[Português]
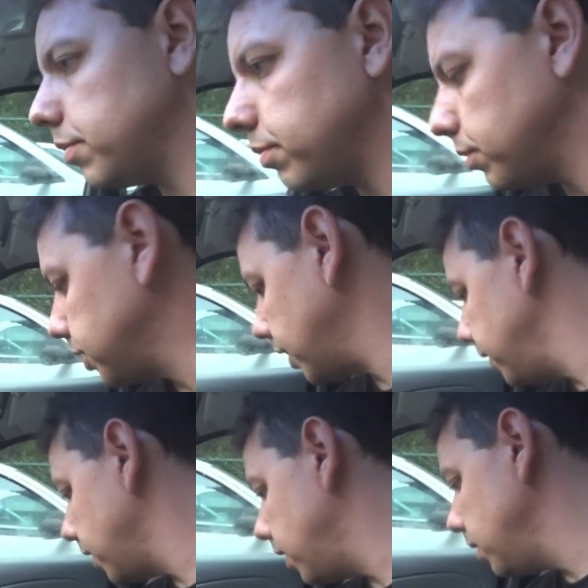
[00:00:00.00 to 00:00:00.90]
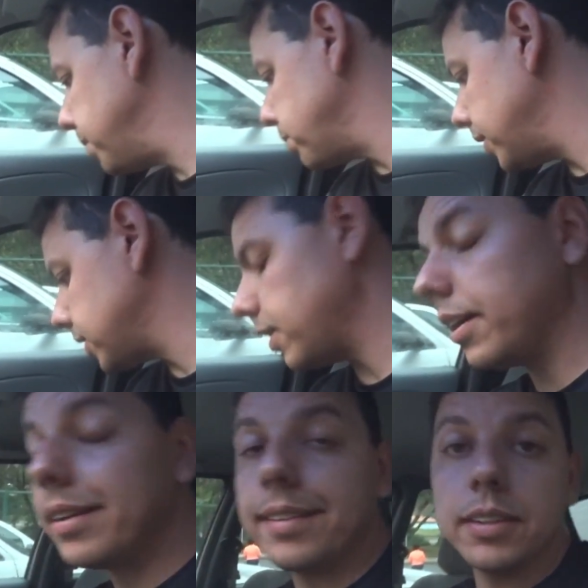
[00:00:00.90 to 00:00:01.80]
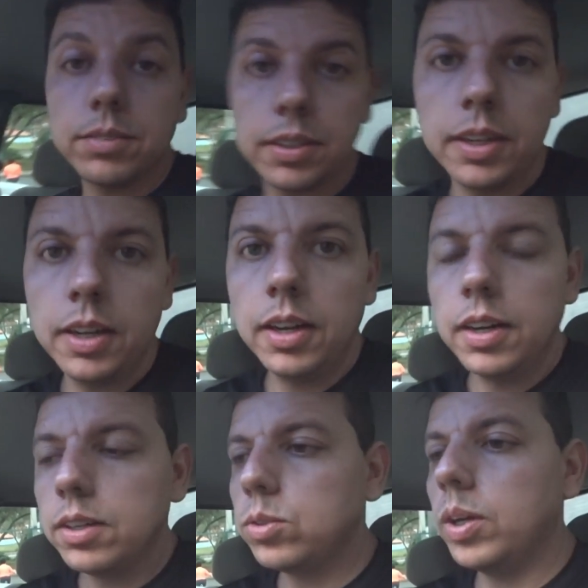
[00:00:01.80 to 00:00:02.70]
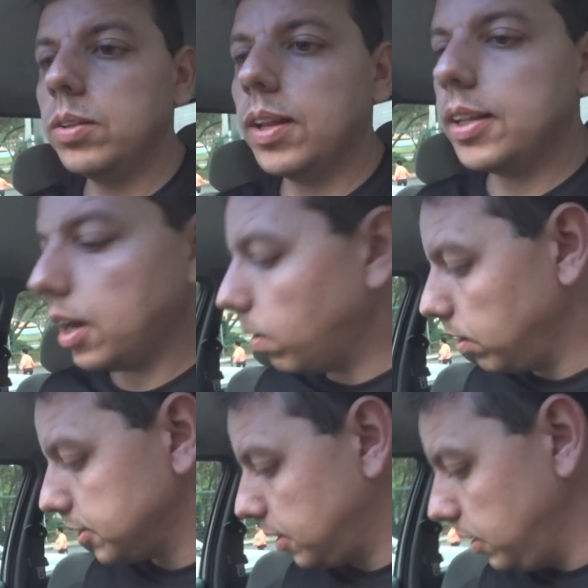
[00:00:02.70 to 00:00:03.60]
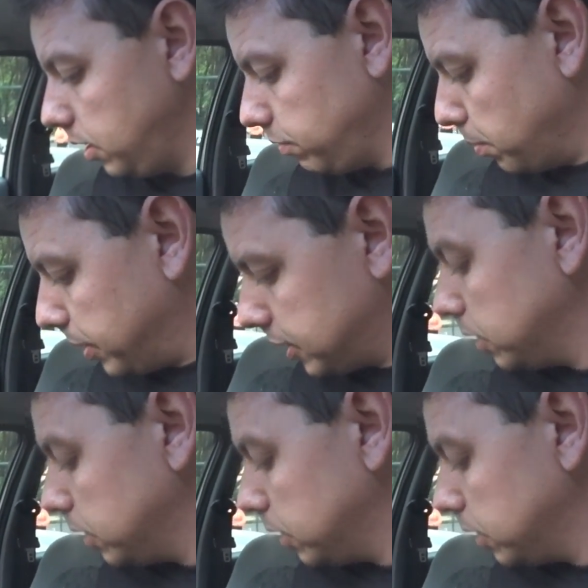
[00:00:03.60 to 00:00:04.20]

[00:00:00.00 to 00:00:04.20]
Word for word: Vamos sair aqui, minha máscara tá aqui dentro. Tô indo lá na Austin e vou passar